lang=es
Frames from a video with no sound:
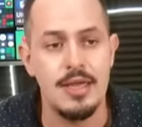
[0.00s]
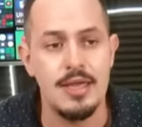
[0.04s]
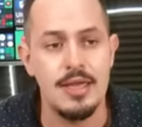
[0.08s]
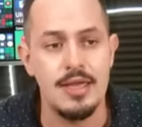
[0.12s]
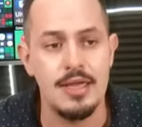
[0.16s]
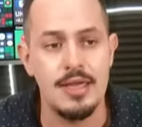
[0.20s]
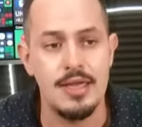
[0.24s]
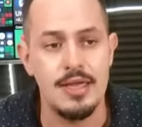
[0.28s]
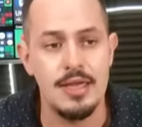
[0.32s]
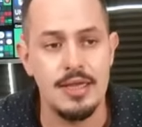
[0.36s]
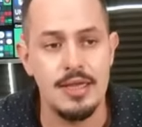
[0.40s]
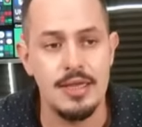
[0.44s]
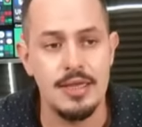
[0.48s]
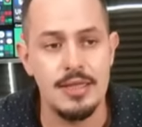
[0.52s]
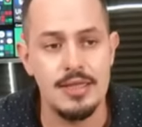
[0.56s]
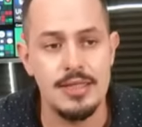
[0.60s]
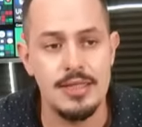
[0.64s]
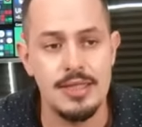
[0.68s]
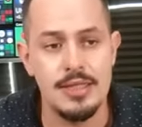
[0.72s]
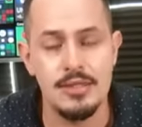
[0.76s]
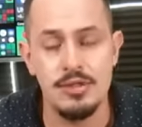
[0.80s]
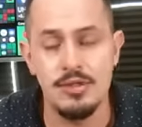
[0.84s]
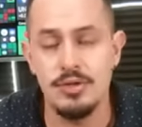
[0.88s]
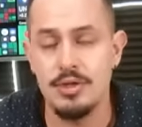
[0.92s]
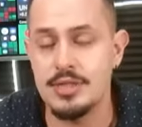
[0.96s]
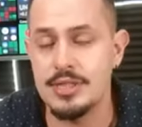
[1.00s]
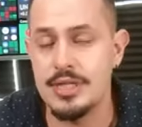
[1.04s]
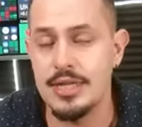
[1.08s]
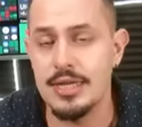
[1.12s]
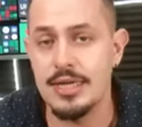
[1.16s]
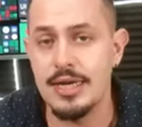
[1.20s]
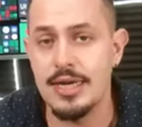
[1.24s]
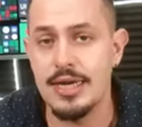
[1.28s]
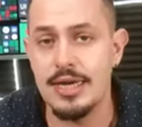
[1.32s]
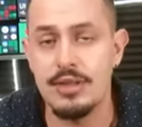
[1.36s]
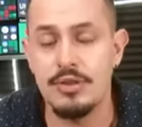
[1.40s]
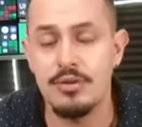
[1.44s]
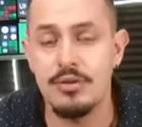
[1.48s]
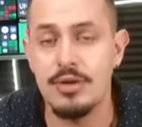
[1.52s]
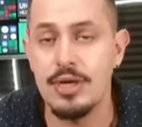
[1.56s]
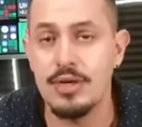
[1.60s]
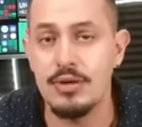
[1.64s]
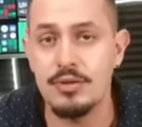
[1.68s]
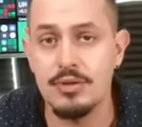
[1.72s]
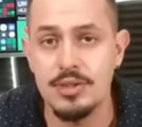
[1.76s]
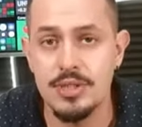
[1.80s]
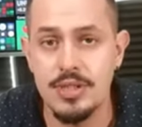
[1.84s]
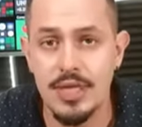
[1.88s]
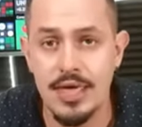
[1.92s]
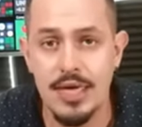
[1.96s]
Eh, no están queriendo
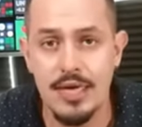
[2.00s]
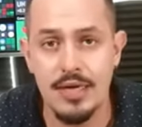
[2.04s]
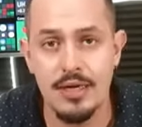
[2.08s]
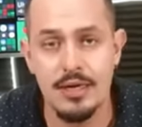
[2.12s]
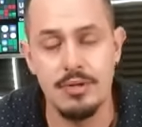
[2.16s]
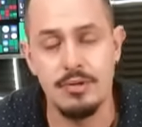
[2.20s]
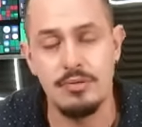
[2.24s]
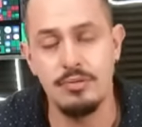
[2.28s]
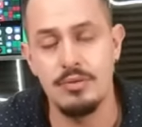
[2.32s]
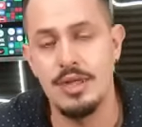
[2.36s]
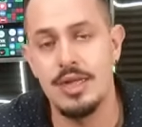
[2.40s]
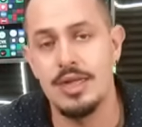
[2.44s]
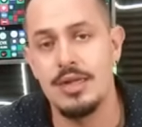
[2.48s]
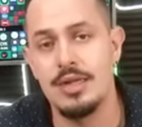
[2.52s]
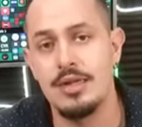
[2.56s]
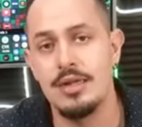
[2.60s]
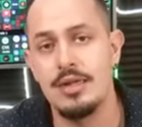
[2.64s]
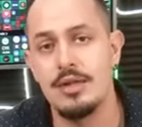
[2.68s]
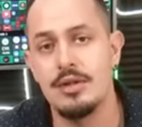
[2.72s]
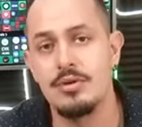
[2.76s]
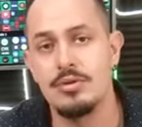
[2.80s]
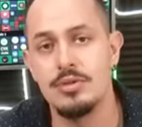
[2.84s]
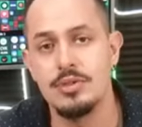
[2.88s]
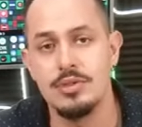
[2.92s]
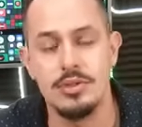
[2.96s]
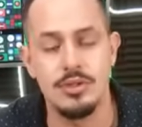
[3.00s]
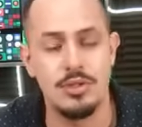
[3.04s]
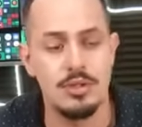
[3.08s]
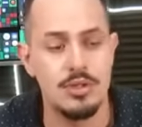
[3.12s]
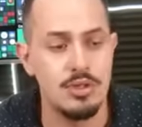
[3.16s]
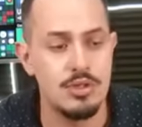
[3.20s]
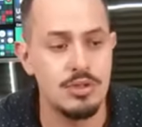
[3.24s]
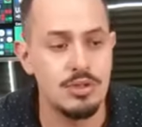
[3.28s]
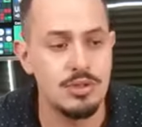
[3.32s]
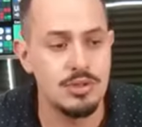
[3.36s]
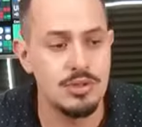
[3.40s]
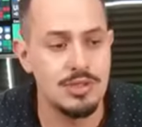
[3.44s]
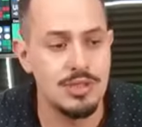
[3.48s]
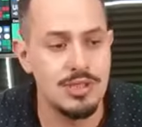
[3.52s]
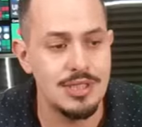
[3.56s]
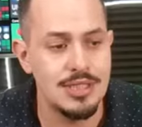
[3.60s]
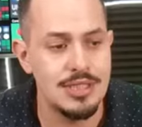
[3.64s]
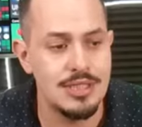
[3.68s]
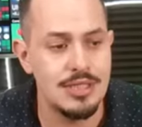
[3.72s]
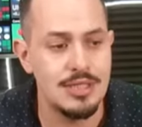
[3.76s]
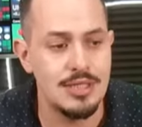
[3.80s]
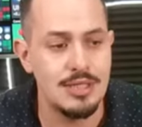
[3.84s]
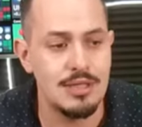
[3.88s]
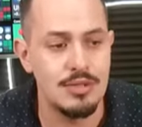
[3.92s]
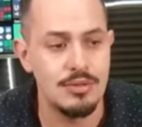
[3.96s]
negociar los,
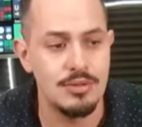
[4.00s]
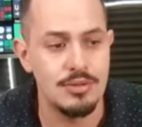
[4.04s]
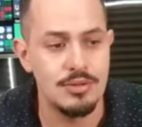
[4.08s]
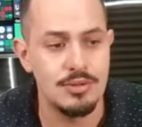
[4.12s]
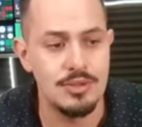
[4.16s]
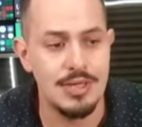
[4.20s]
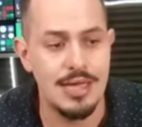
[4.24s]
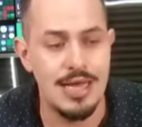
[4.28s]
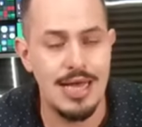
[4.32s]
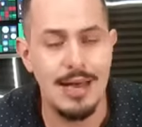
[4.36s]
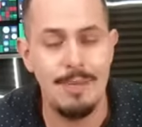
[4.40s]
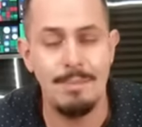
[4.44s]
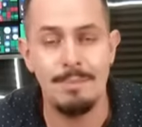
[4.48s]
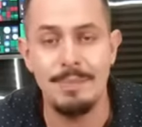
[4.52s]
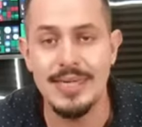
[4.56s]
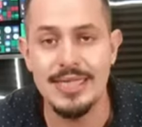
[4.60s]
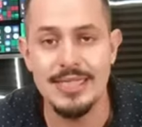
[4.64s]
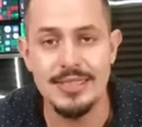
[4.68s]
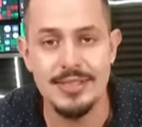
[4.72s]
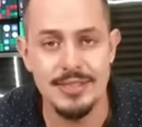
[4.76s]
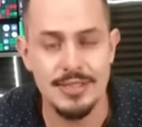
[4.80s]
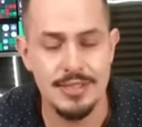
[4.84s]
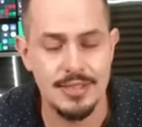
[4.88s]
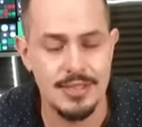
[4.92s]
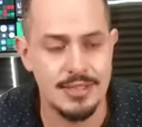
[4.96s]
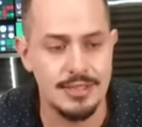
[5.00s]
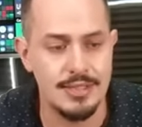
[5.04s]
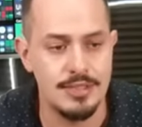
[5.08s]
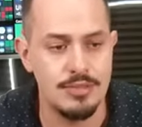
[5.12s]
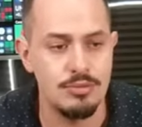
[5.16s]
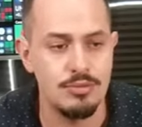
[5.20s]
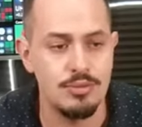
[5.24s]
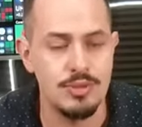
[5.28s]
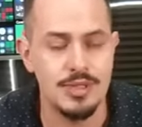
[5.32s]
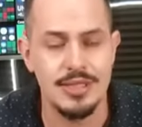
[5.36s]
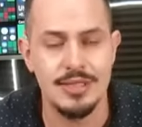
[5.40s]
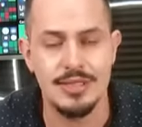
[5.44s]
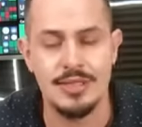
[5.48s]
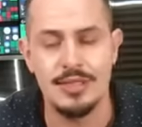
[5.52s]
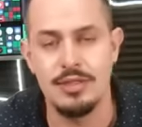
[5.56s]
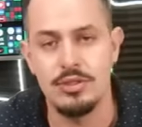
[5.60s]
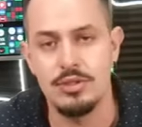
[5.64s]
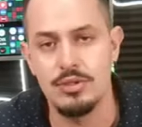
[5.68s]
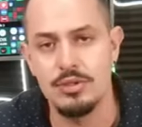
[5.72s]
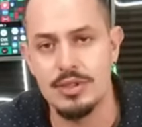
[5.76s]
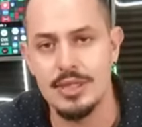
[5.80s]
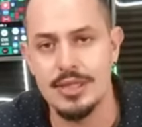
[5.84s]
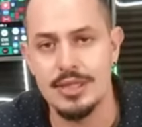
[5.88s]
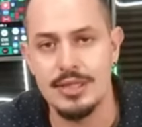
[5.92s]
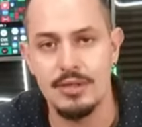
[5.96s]
APRIS, que son,
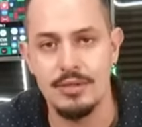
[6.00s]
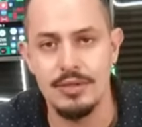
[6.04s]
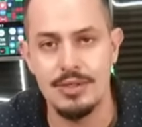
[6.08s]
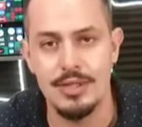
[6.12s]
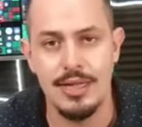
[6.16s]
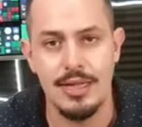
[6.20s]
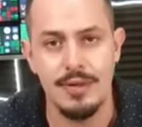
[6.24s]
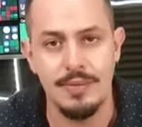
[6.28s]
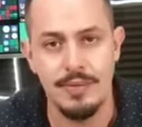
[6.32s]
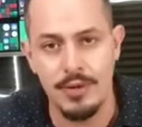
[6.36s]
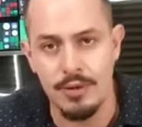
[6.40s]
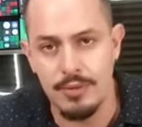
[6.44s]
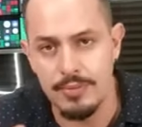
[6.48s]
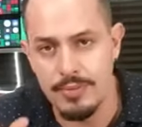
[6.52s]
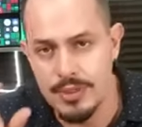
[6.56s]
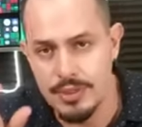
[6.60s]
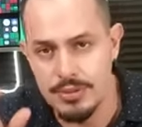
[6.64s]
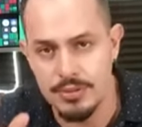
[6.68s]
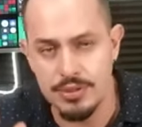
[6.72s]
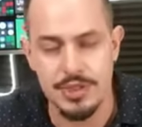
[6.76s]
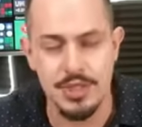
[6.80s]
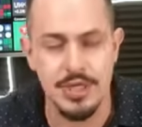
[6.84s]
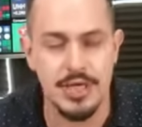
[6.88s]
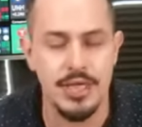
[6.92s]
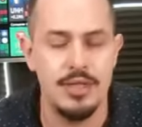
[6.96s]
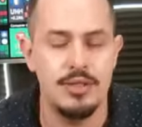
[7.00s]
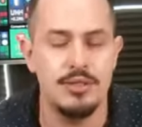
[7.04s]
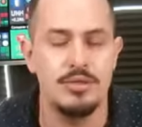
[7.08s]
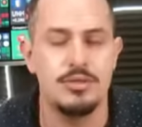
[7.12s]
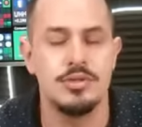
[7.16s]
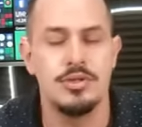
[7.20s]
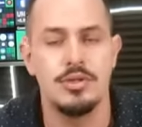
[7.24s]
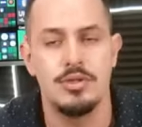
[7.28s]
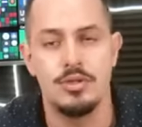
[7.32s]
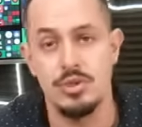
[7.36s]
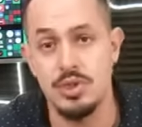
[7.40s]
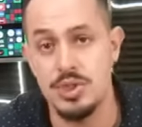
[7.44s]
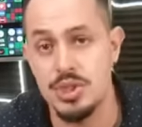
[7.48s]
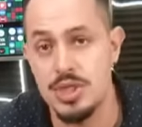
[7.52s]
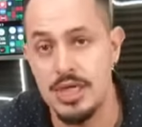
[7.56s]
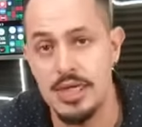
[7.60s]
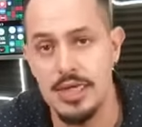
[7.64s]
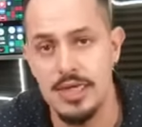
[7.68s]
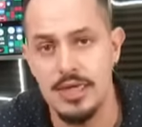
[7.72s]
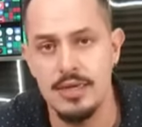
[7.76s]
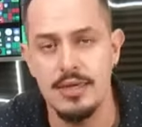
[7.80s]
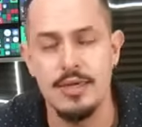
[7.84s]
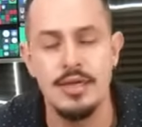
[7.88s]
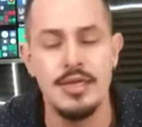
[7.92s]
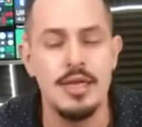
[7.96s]
son tratados de libre comercio chiquitos con
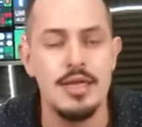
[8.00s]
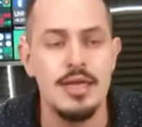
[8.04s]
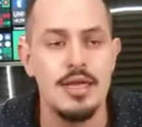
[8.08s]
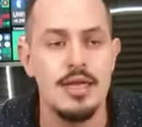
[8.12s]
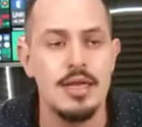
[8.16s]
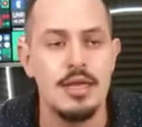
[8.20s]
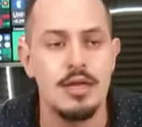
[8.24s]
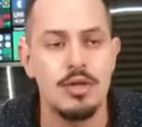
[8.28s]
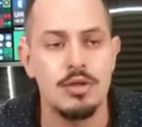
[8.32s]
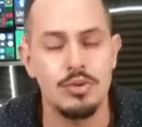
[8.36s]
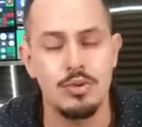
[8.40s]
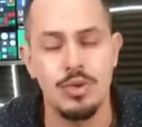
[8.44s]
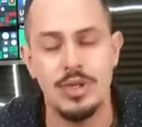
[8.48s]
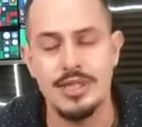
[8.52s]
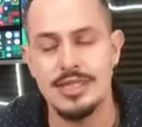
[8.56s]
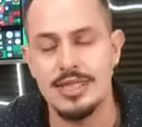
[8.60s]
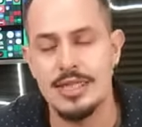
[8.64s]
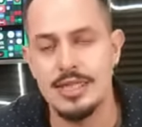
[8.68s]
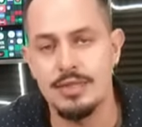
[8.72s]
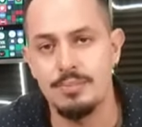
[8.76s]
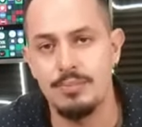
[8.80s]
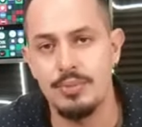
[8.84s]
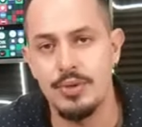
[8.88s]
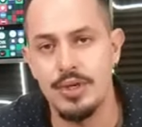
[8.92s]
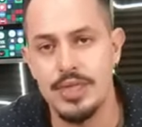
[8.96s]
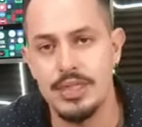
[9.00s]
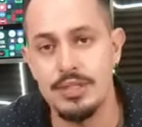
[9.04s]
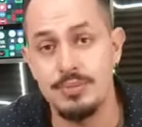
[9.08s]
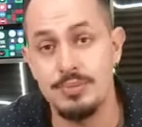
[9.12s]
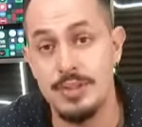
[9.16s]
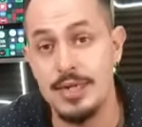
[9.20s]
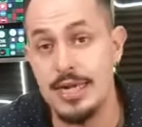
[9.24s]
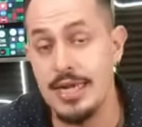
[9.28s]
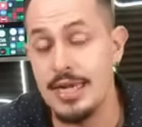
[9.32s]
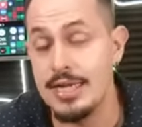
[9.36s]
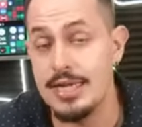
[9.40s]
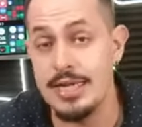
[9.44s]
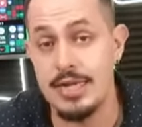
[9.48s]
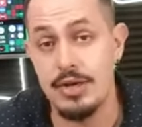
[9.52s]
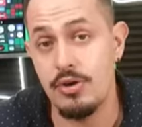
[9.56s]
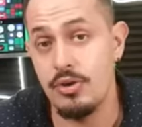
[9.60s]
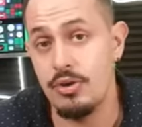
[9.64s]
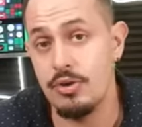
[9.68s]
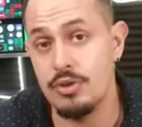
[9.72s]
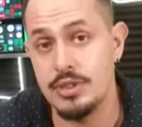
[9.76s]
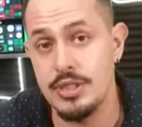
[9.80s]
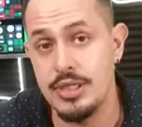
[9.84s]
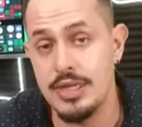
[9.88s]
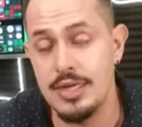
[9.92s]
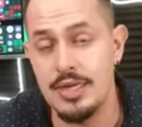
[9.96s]
China, los cuales están por expirar y ya no
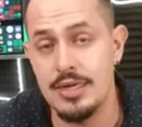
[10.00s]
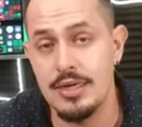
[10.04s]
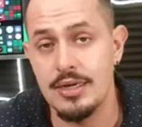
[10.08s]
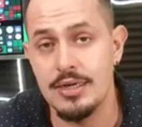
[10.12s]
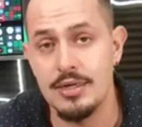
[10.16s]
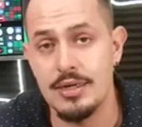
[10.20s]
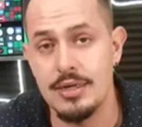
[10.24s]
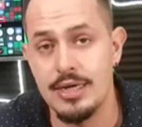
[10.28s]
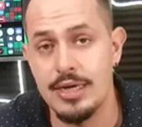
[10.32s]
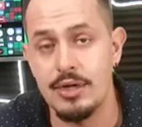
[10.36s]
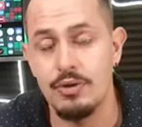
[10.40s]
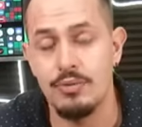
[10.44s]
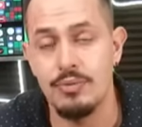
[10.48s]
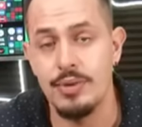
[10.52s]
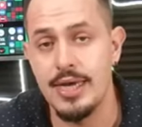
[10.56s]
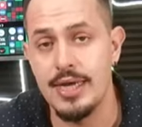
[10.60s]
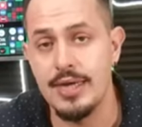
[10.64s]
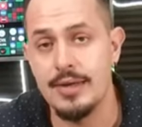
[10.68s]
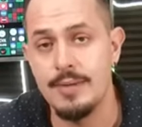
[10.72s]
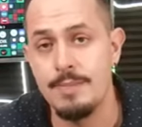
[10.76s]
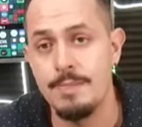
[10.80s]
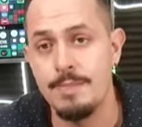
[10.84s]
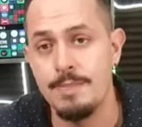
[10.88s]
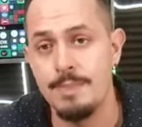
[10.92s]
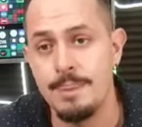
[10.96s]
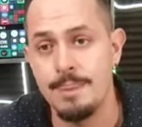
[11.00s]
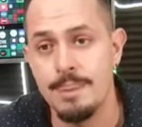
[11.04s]
los quieren renovar.